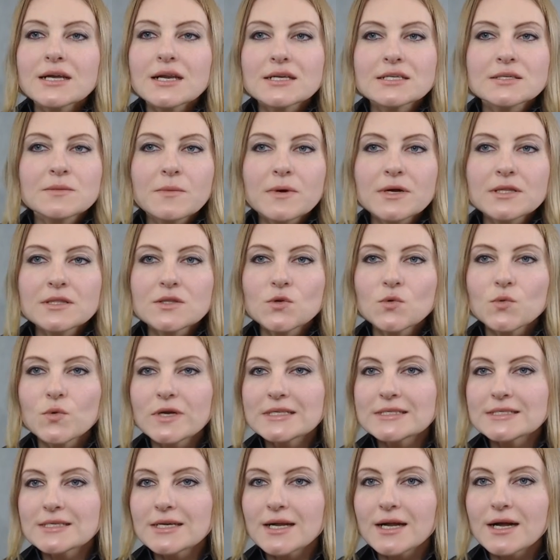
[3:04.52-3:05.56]

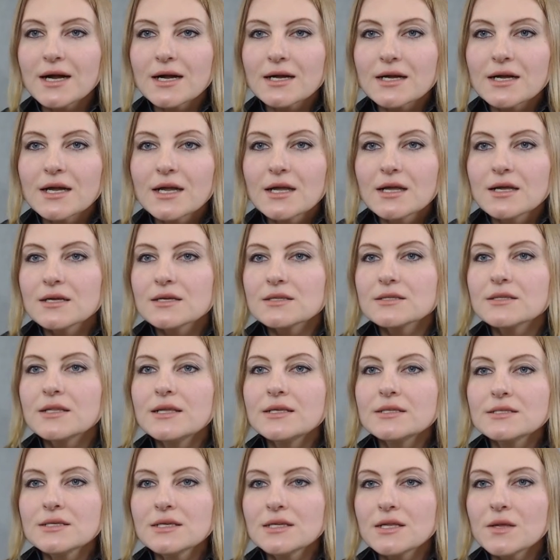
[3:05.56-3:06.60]
рассматривается как
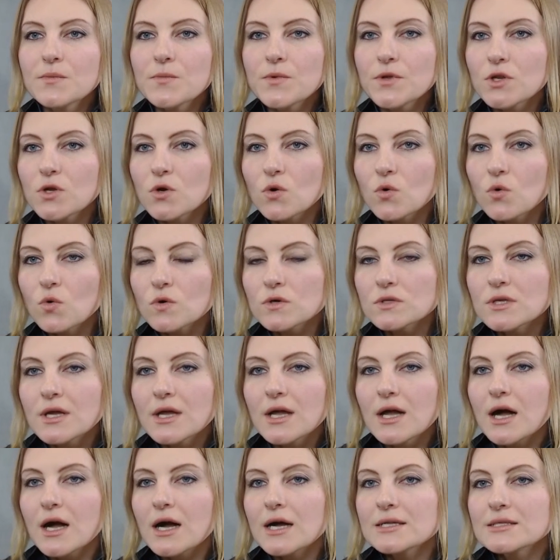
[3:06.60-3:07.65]
длительный переход
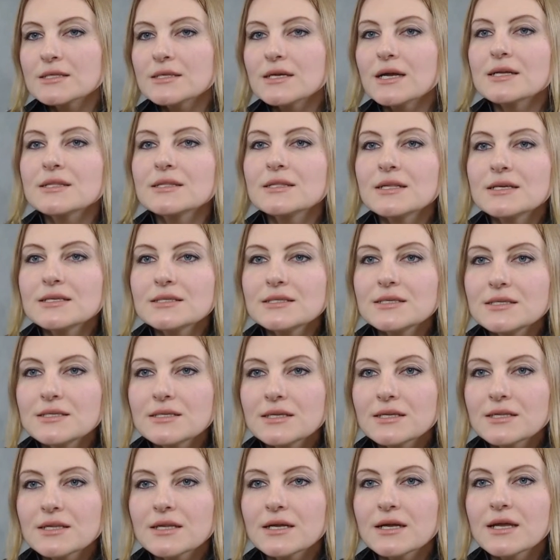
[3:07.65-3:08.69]
от
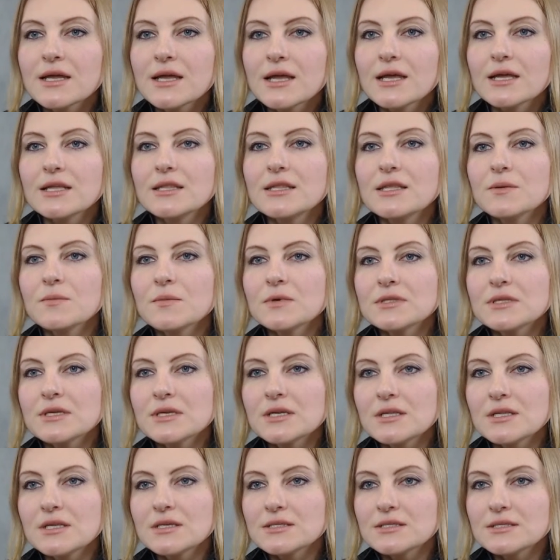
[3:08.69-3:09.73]
относительно
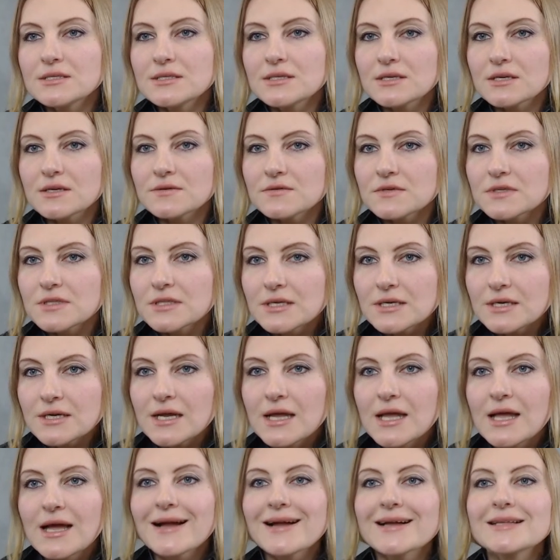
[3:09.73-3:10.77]
немодернизированных
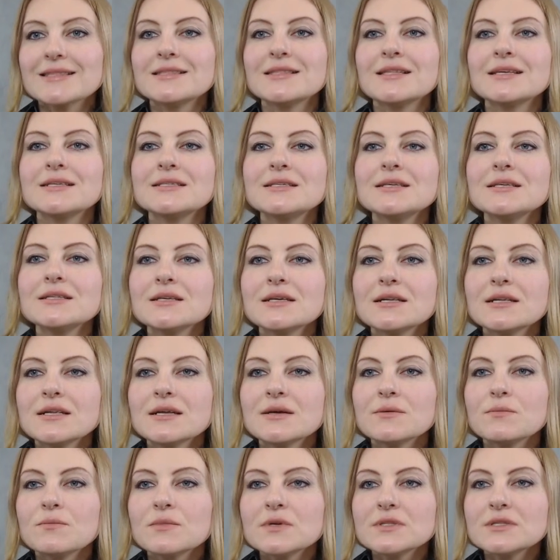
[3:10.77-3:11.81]
к относительно
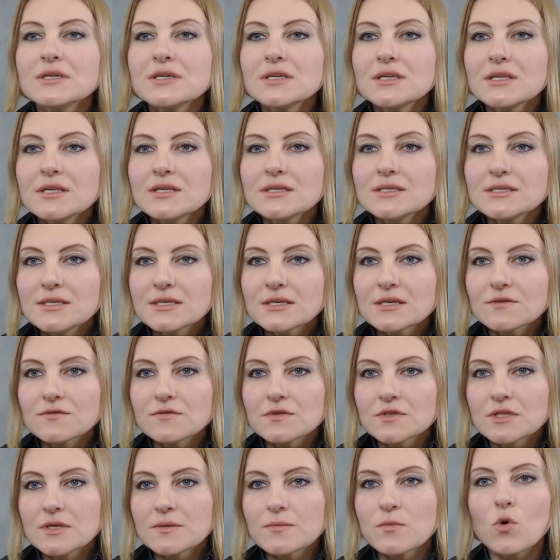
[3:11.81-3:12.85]

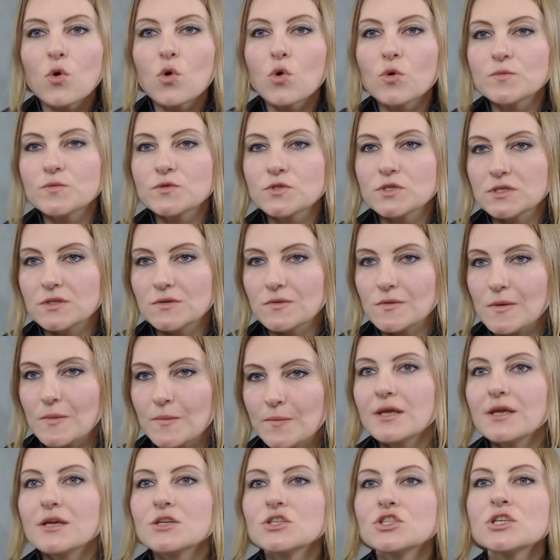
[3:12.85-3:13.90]
модернизированным обществам.
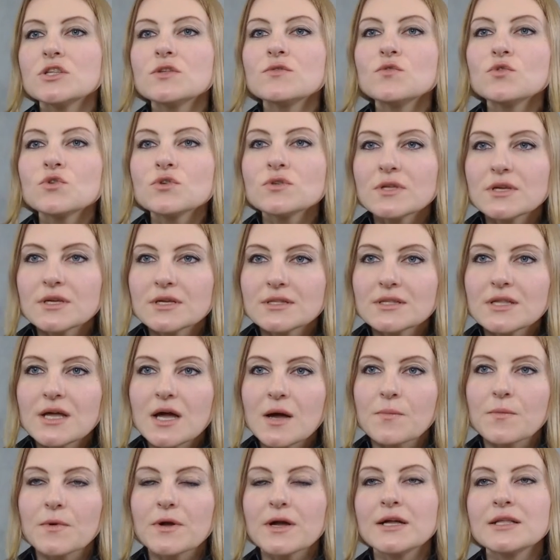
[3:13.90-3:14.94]
Четвертый
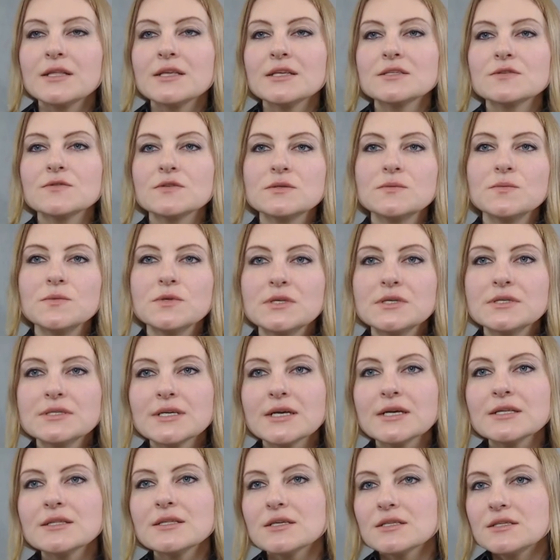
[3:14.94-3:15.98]
этап – конец
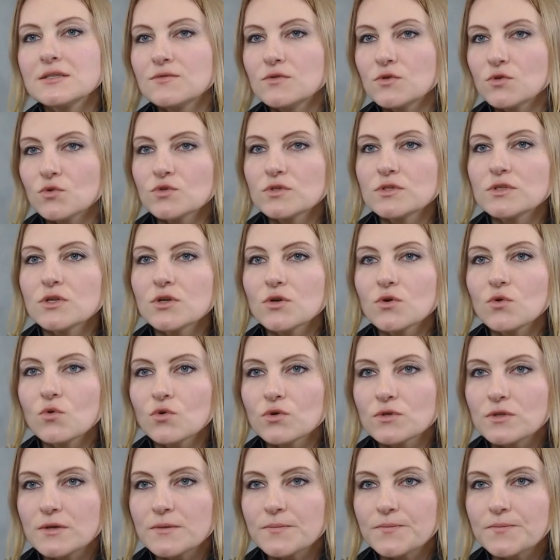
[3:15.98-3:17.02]
80-х, 90-е
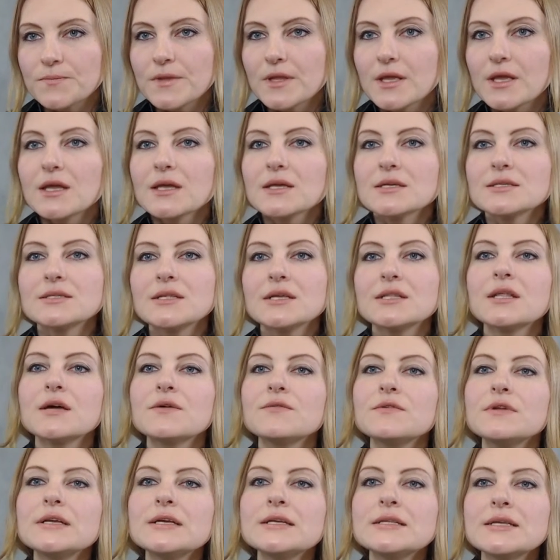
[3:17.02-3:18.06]
годы.
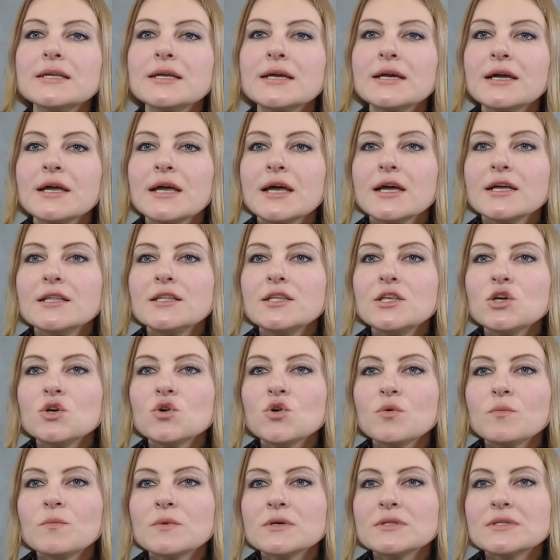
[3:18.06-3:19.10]
Становление
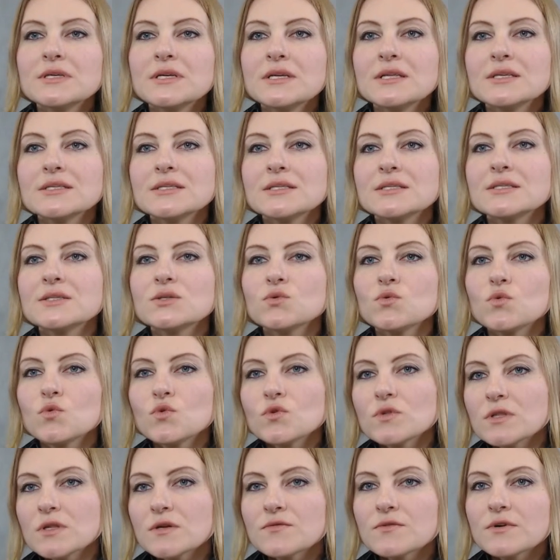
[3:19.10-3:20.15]

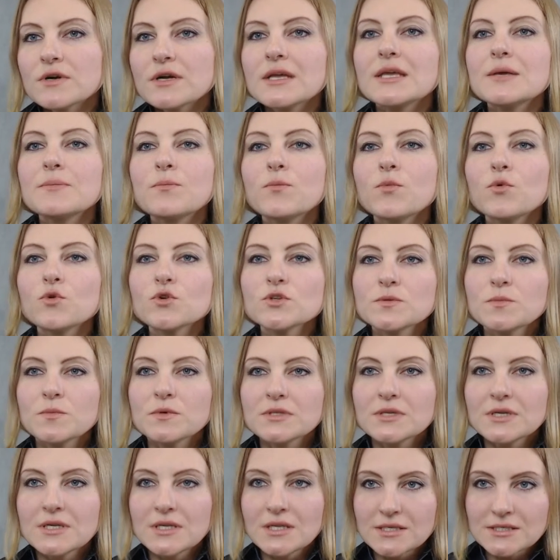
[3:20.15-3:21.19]
неомодернизационного и
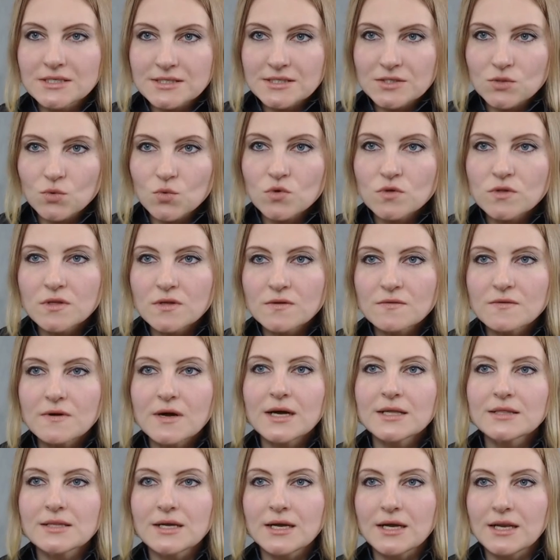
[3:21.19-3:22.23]
постмодернизационного
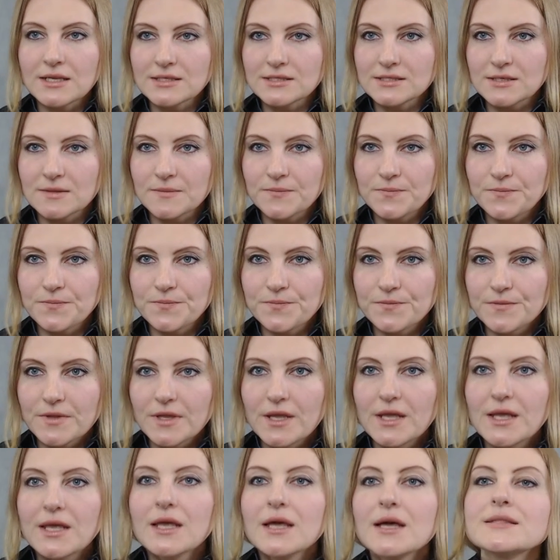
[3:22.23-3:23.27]
анализа.
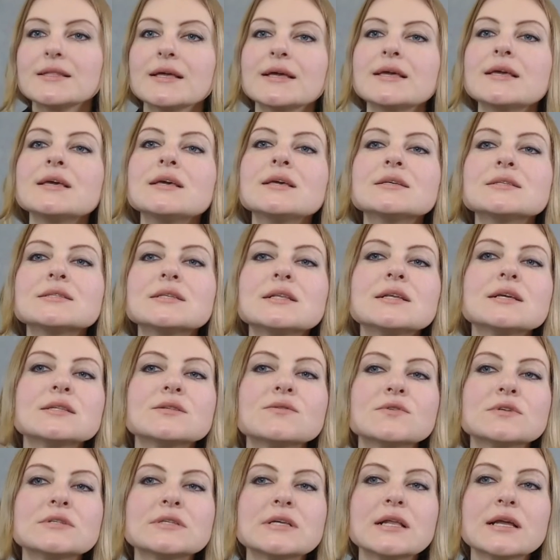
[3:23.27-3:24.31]
Такие
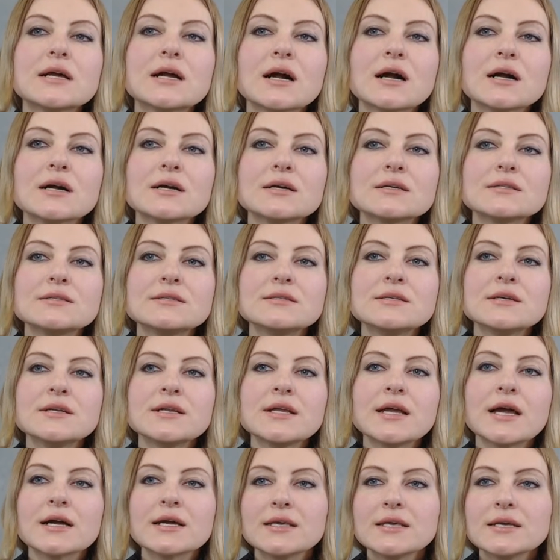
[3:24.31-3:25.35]
исследователи, как
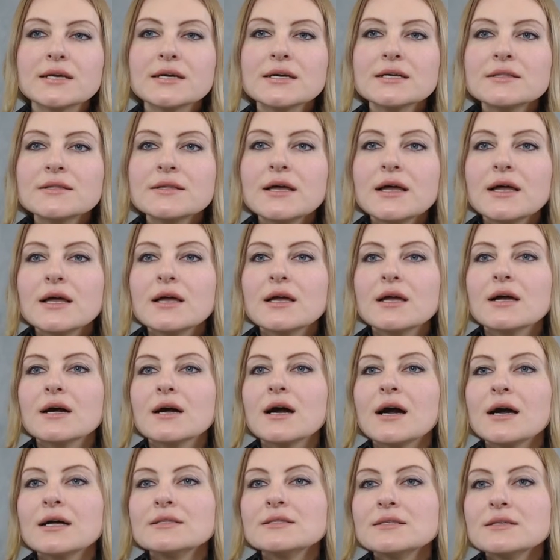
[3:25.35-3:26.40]
Тириакьян,
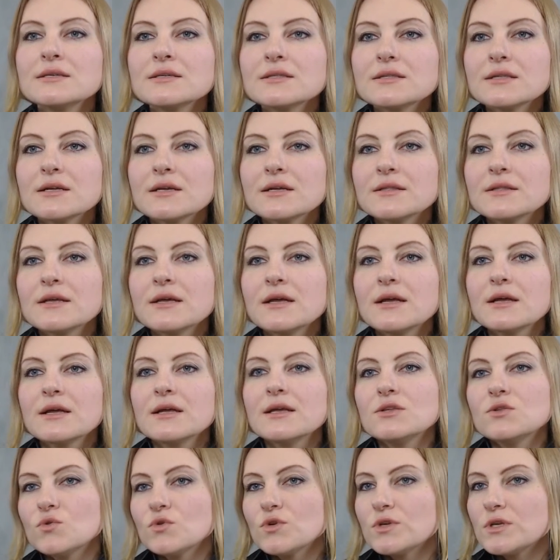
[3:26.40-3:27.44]
Хантингтон и
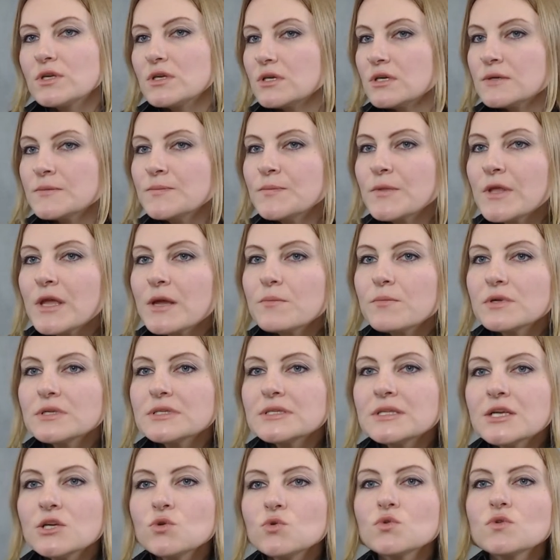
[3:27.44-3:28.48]
другие,
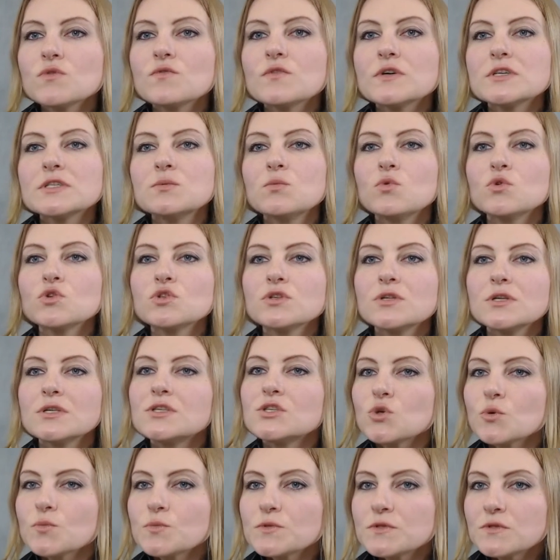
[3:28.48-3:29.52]
признают возможность
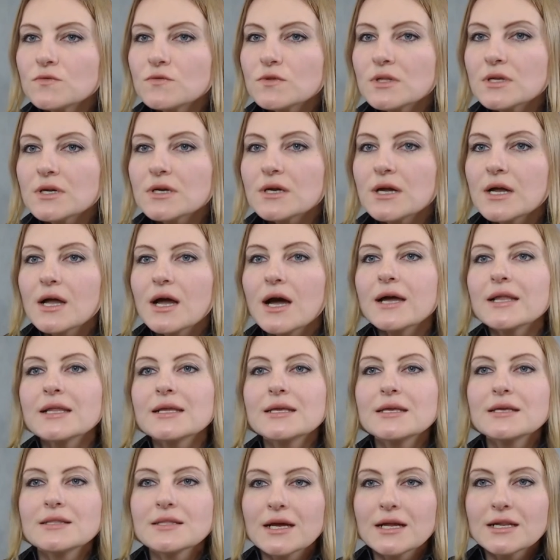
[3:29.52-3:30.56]
собственных
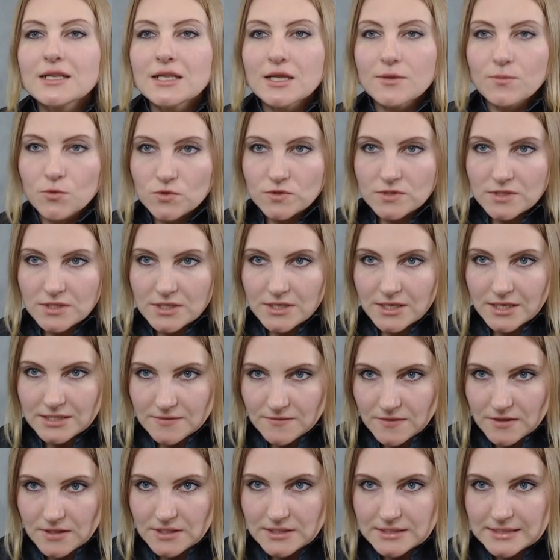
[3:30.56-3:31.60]
оригинальных путей
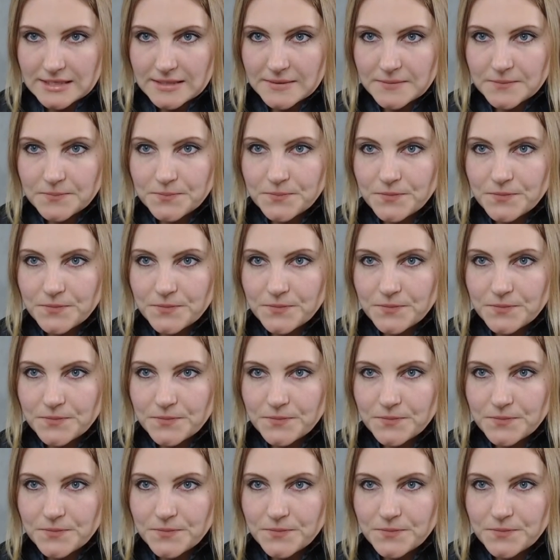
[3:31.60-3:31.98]
развития.